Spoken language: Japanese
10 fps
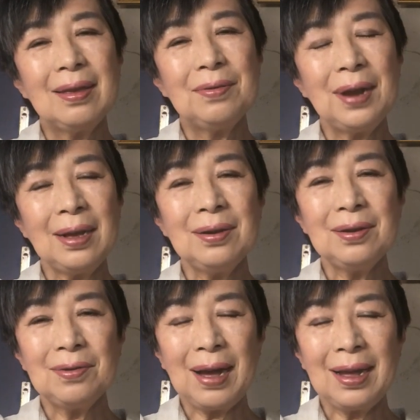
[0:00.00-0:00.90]

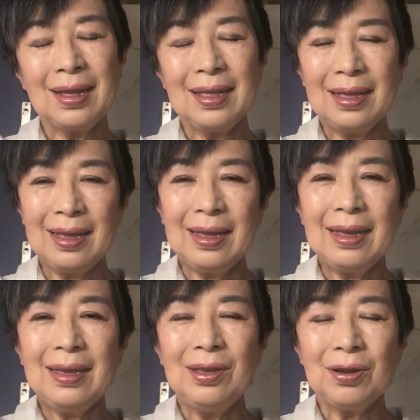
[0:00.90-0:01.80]
フランクルは
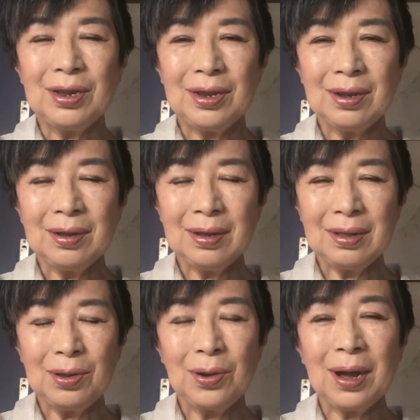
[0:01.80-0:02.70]
予習
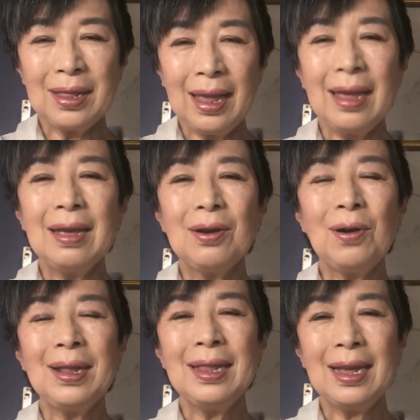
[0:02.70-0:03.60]
動画で
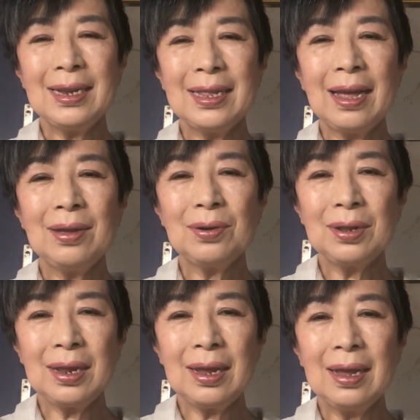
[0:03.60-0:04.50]
ご案内したよう
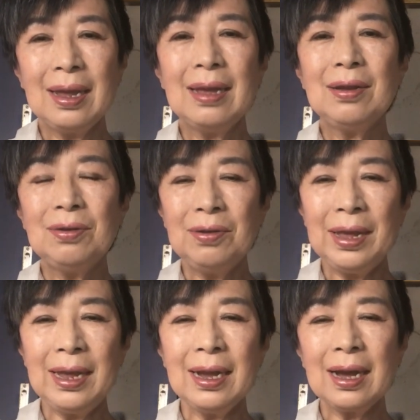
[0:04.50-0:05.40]
に、
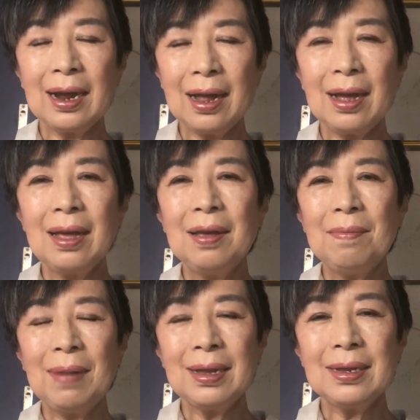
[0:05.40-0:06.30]
ウィーンから
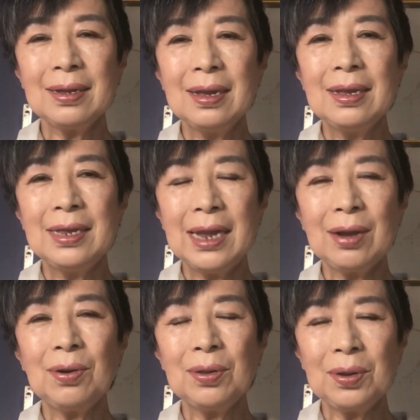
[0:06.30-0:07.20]
まず
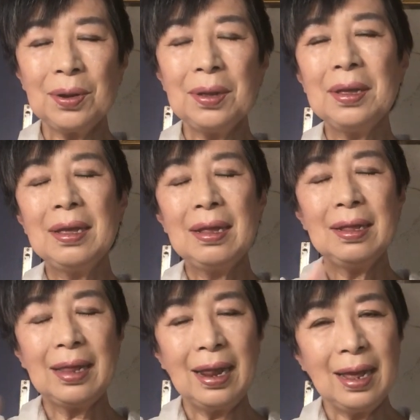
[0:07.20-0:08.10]
チェコの
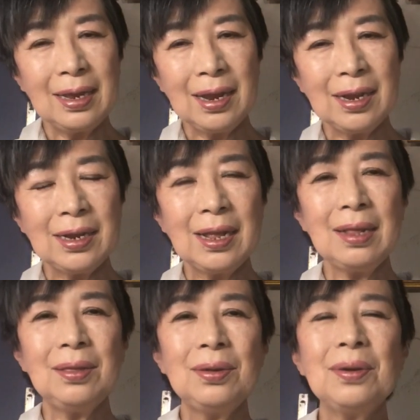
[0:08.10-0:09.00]

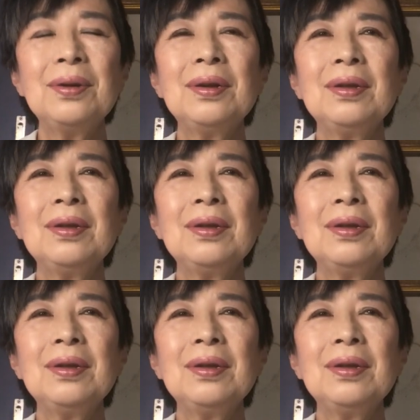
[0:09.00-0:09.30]
テレジンシュタット